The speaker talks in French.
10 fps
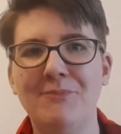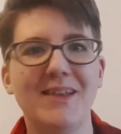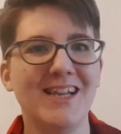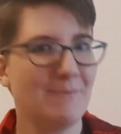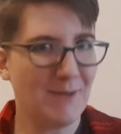
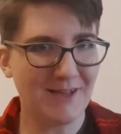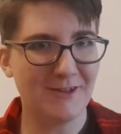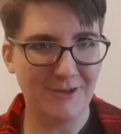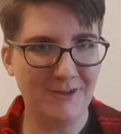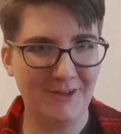13
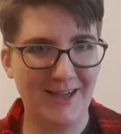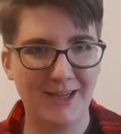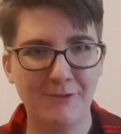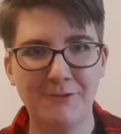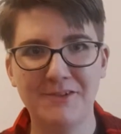personnes
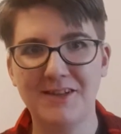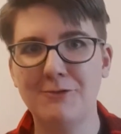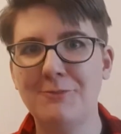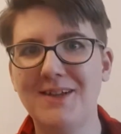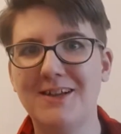ayant le
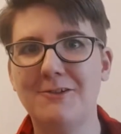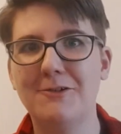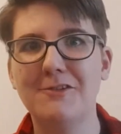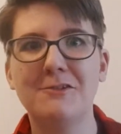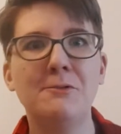syndrome d'air dans
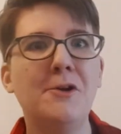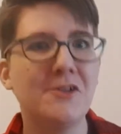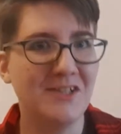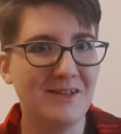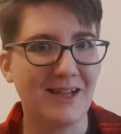sont
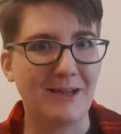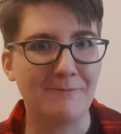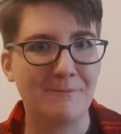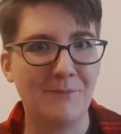enregistrées.